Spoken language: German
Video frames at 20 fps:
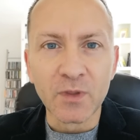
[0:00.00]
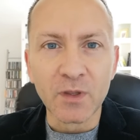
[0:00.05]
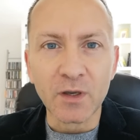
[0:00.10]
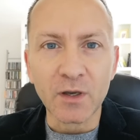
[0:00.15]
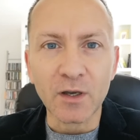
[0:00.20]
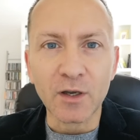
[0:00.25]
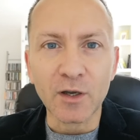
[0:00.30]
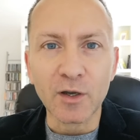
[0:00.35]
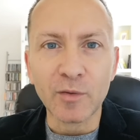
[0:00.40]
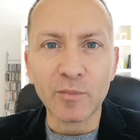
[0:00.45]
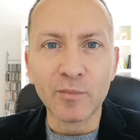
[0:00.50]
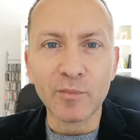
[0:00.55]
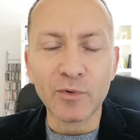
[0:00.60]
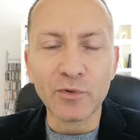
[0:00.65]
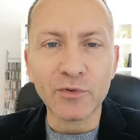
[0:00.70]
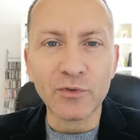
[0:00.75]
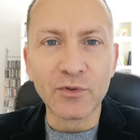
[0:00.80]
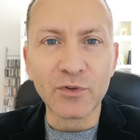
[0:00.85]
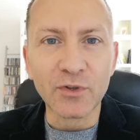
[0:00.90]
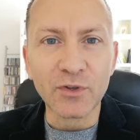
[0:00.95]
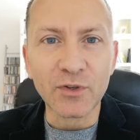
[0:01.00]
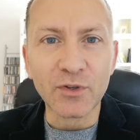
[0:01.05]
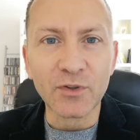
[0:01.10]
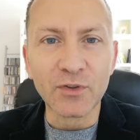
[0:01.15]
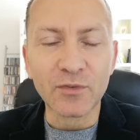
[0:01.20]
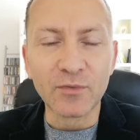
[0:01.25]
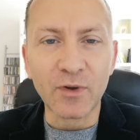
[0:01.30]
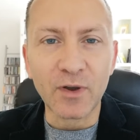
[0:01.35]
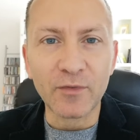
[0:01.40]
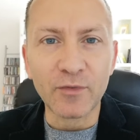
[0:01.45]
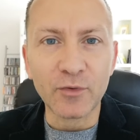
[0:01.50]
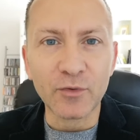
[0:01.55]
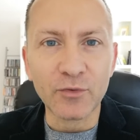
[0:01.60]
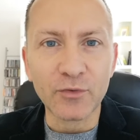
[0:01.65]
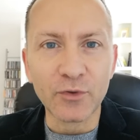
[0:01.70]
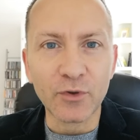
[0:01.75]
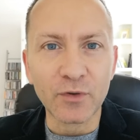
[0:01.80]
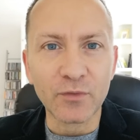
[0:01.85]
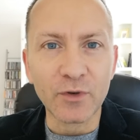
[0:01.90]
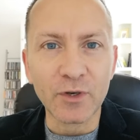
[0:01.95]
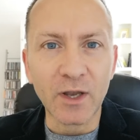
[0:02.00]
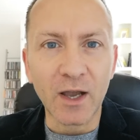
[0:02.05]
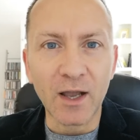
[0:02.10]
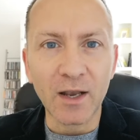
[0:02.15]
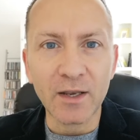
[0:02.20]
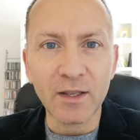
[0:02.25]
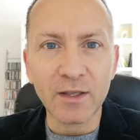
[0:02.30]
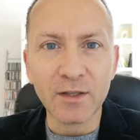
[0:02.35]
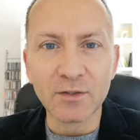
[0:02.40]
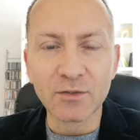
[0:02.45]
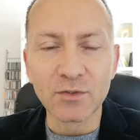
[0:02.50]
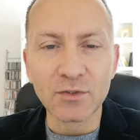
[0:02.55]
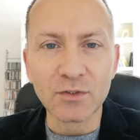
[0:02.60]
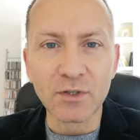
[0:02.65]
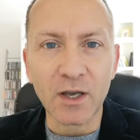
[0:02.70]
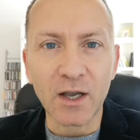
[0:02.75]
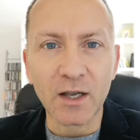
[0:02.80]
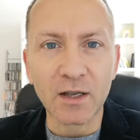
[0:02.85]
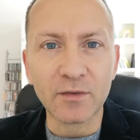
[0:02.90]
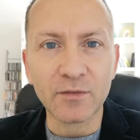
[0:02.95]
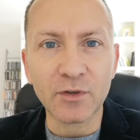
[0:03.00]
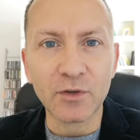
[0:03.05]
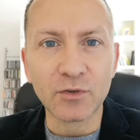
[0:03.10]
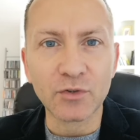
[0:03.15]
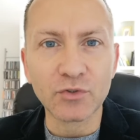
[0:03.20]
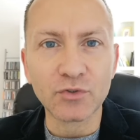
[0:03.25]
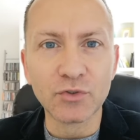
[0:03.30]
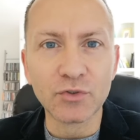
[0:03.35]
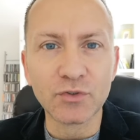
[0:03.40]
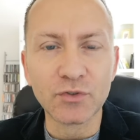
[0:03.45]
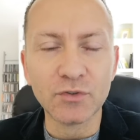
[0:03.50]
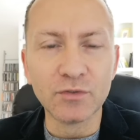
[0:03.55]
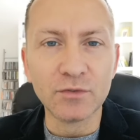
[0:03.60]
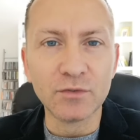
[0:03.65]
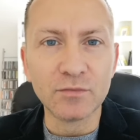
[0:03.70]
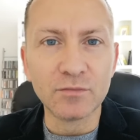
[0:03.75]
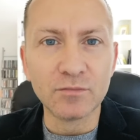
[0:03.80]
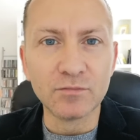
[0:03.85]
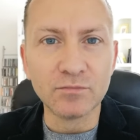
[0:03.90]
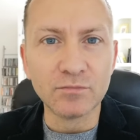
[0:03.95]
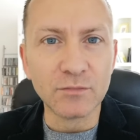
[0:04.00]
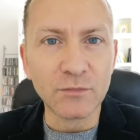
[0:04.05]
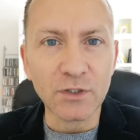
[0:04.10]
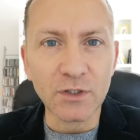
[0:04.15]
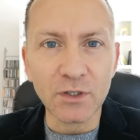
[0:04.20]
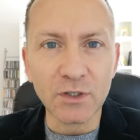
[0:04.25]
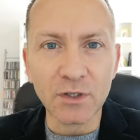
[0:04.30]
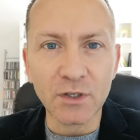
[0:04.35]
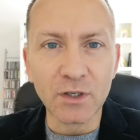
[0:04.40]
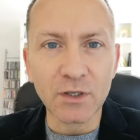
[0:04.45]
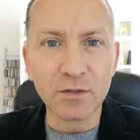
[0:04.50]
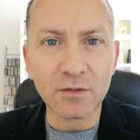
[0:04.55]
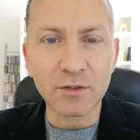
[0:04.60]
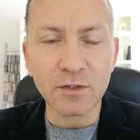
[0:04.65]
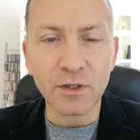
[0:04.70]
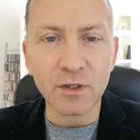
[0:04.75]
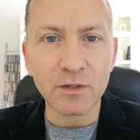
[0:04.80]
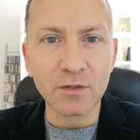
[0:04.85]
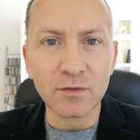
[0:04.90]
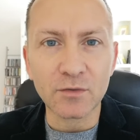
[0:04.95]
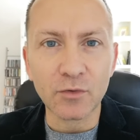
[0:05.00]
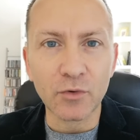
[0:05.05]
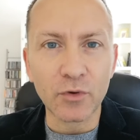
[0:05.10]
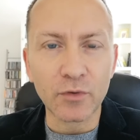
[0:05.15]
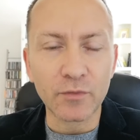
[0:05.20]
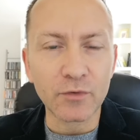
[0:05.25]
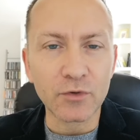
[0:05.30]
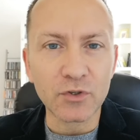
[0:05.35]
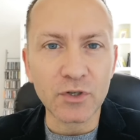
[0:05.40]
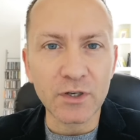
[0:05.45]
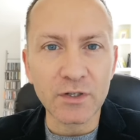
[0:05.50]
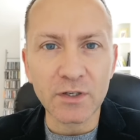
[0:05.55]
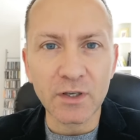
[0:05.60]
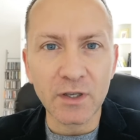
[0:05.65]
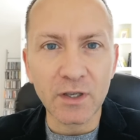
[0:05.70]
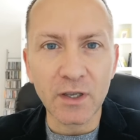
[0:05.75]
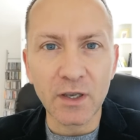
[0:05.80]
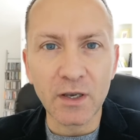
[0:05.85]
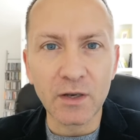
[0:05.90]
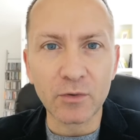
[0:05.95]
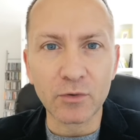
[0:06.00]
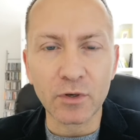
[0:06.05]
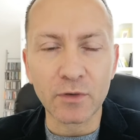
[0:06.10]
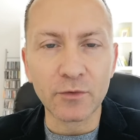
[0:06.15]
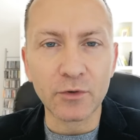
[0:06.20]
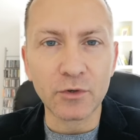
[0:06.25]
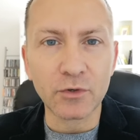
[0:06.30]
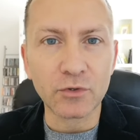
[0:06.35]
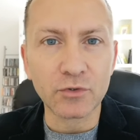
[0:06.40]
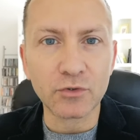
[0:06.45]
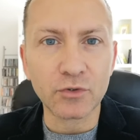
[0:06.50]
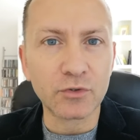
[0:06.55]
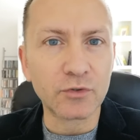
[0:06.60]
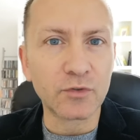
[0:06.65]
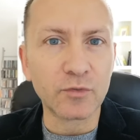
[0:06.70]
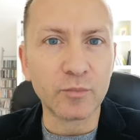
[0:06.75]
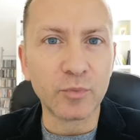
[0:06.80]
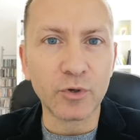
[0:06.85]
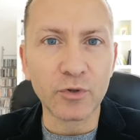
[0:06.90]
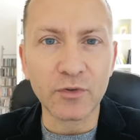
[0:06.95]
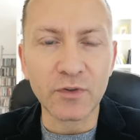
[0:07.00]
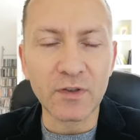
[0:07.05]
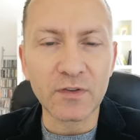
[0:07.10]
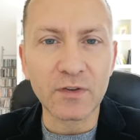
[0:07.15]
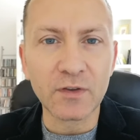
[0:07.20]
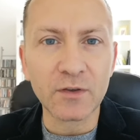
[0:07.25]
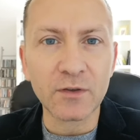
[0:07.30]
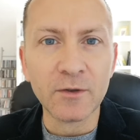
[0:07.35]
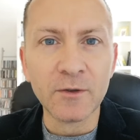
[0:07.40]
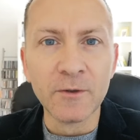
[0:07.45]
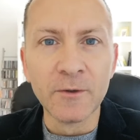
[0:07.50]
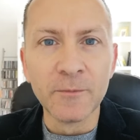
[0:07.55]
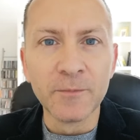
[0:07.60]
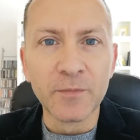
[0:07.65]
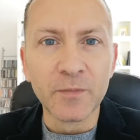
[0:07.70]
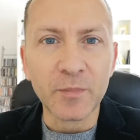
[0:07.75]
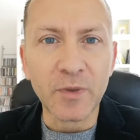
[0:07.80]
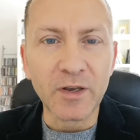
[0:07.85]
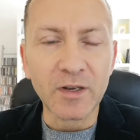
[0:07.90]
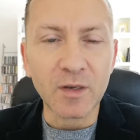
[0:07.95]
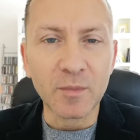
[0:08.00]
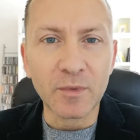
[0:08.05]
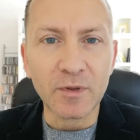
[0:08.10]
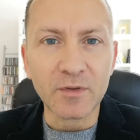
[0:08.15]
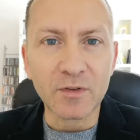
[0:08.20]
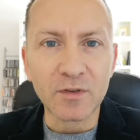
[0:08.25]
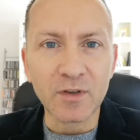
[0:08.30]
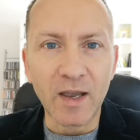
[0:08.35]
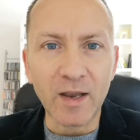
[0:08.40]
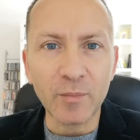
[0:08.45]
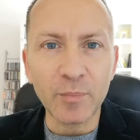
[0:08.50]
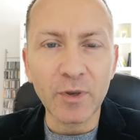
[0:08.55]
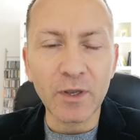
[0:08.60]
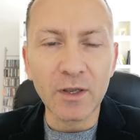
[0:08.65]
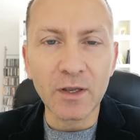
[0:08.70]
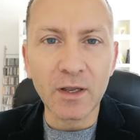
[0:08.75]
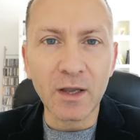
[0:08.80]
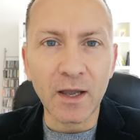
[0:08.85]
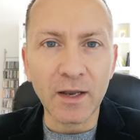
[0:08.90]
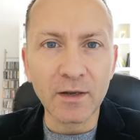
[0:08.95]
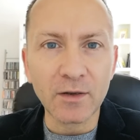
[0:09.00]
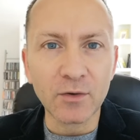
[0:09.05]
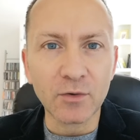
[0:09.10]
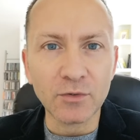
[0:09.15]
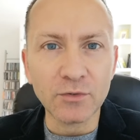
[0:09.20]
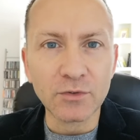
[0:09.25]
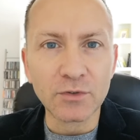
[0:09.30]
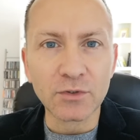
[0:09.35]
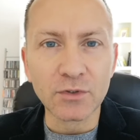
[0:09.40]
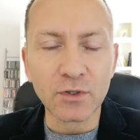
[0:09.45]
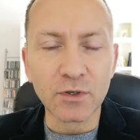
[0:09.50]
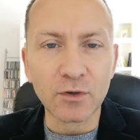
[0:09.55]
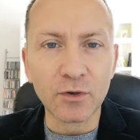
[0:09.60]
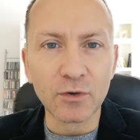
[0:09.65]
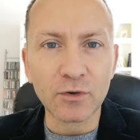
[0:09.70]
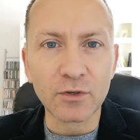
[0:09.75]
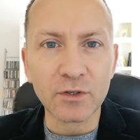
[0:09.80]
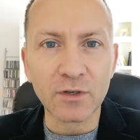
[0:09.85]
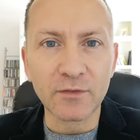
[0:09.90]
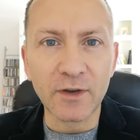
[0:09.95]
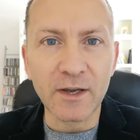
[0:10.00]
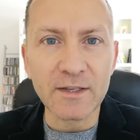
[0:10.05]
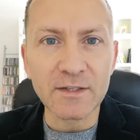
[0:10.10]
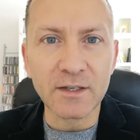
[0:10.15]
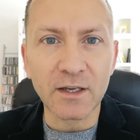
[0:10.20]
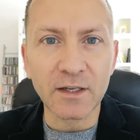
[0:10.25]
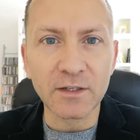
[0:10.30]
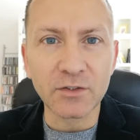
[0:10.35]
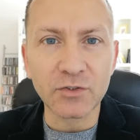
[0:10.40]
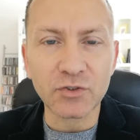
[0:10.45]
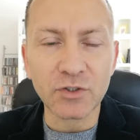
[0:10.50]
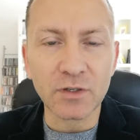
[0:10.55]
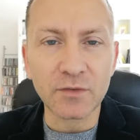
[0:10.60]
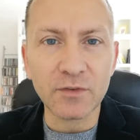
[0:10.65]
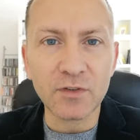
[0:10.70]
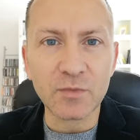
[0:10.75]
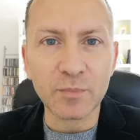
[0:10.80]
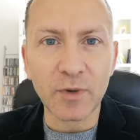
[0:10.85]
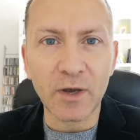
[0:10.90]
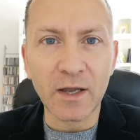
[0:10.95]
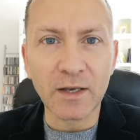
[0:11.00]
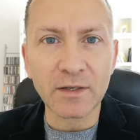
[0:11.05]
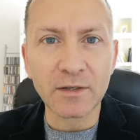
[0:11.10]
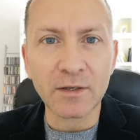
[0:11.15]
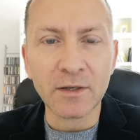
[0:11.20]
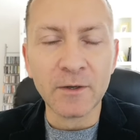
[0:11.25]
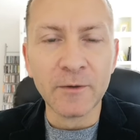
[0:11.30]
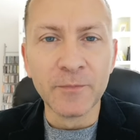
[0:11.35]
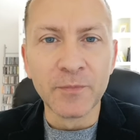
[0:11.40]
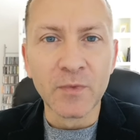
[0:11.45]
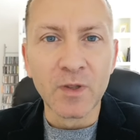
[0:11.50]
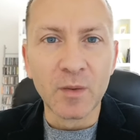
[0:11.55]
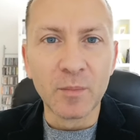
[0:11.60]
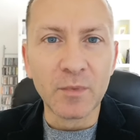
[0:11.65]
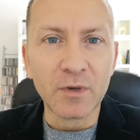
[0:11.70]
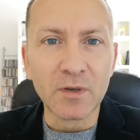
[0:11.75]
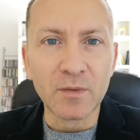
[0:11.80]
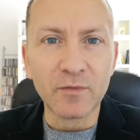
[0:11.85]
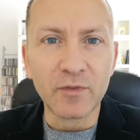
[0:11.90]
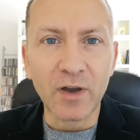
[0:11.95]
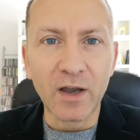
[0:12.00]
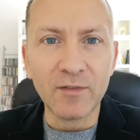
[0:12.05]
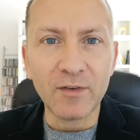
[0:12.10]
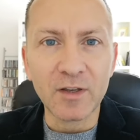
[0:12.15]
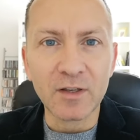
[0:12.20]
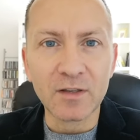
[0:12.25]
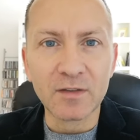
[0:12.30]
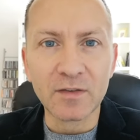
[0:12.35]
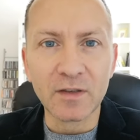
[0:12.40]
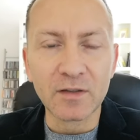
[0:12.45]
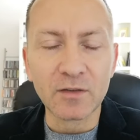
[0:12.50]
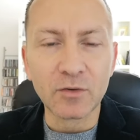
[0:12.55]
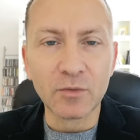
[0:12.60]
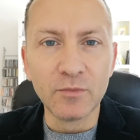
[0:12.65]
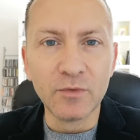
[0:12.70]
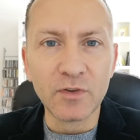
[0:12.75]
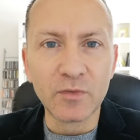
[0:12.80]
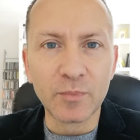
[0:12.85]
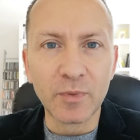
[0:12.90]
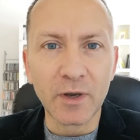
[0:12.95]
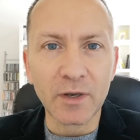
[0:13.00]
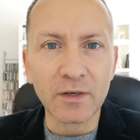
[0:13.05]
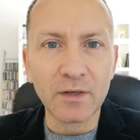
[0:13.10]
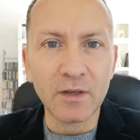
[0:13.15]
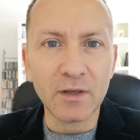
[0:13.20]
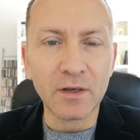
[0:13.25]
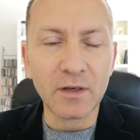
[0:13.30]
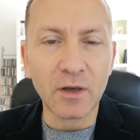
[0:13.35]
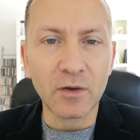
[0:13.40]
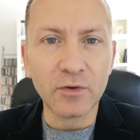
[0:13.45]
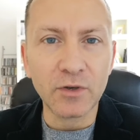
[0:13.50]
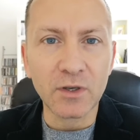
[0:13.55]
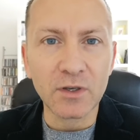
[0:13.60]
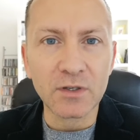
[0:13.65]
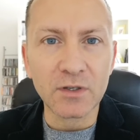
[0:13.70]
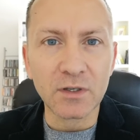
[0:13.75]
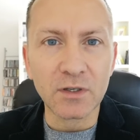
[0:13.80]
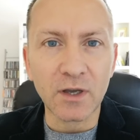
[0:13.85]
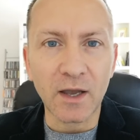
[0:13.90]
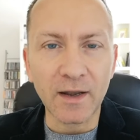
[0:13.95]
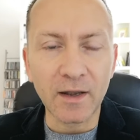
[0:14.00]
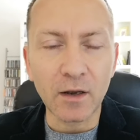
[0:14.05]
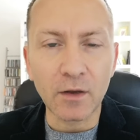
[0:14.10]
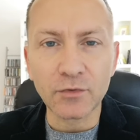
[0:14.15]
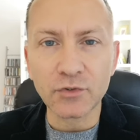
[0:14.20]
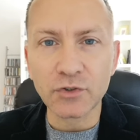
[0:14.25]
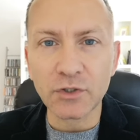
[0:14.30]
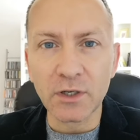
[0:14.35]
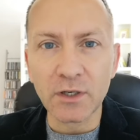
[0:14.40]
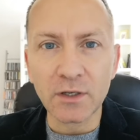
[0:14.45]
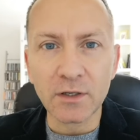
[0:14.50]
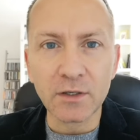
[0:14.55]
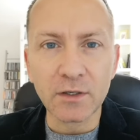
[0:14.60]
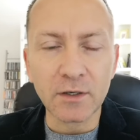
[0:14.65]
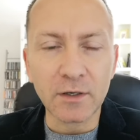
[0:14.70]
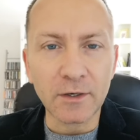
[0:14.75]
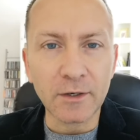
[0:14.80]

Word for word: Ähm, und äh, es war für uns irgendwie naheliegend zu sagen, wir unterstützen diejenigen, denen es irgendwie schlechter geht oder wir unterstützen Prozesse, bei denen man sich einbringen kann. Und äh, glücklicherweise hat die Stadt Wiesbaden mit dem Freiwilligenzentrum Wiesbaden hier genau die richtige Anlaufstelle.